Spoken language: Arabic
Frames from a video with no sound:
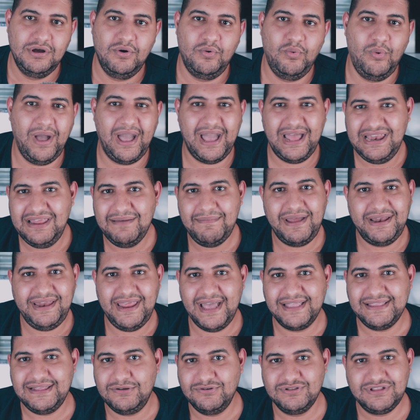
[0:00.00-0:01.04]
وغالبا
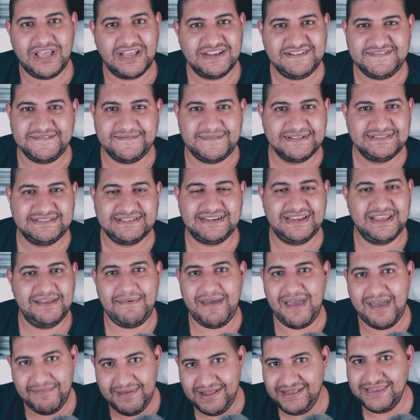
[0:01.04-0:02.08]
يعني لو انت عايش في مصر
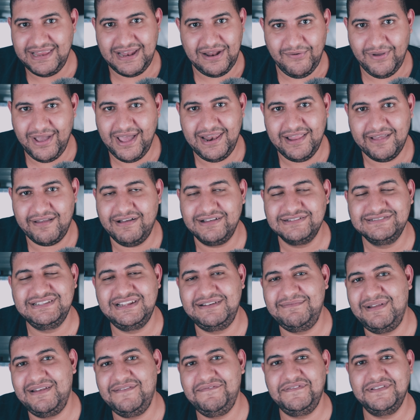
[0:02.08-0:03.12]
ابقى قابلني لو جالك اصلا
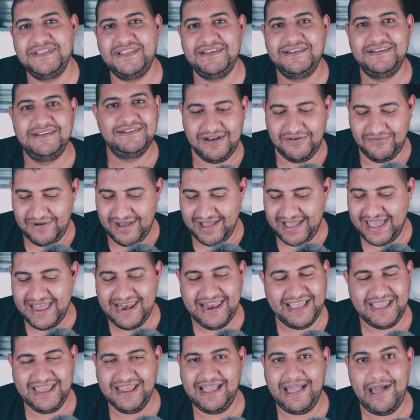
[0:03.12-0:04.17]
الملف ده او
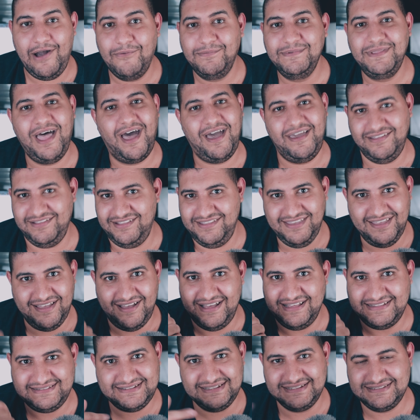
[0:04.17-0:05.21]
جالك الجواب ده
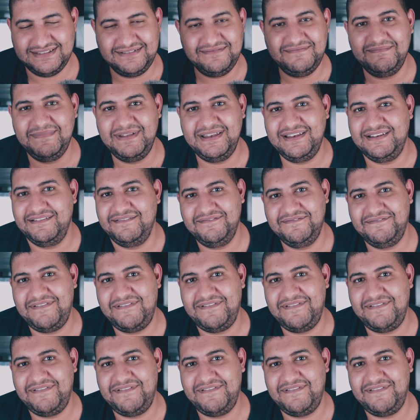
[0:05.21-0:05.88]
هيضيع اساسا من